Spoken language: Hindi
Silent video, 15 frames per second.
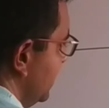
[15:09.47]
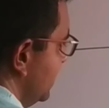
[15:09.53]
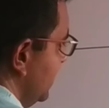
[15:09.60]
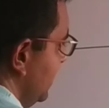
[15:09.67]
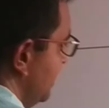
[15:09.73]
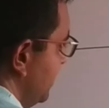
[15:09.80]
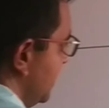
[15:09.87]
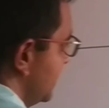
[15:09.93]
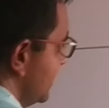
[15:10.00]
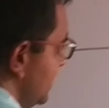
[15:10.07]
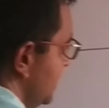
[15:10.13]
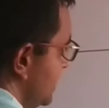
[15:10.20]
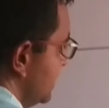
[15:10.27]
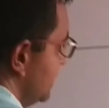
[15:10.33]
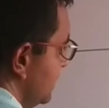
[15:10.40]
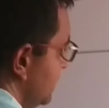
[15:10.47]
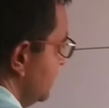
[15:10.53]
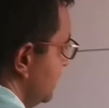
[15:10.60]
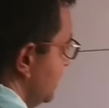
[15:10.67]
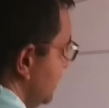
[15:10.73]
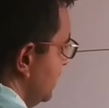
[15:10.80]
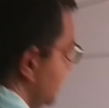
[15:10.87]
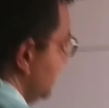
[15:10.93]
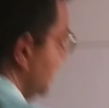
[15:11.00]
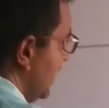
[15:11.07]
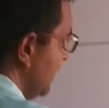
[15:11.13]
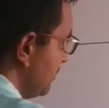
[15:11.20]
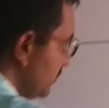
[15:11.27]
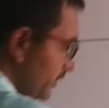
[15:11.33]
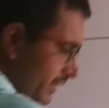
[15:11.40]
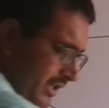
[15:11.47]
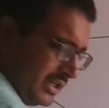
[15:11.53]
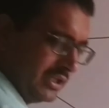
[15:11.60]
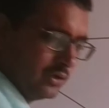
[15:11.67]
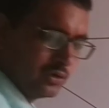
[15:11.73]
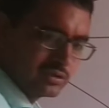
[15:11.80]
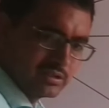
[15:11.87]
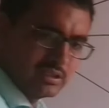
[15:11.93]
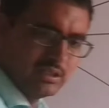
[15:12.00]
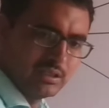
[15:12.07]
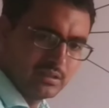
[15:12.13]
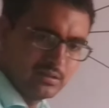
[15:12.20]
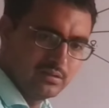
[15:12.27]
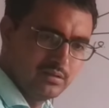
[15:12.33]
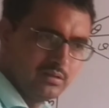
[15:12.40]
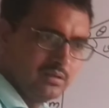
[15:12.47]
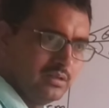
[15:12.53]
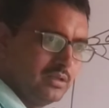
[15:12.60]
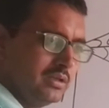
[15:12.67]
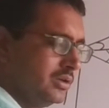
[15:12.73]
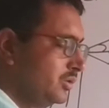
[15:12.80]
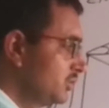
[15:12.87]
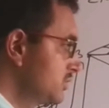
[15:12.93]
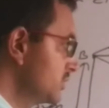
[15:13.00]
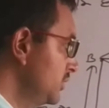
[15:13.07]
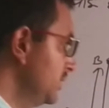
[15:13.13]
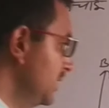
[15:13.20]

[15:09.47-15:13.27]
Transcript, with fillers: कितनी है पच्चीस आपको ईडी e और चाहिए उसको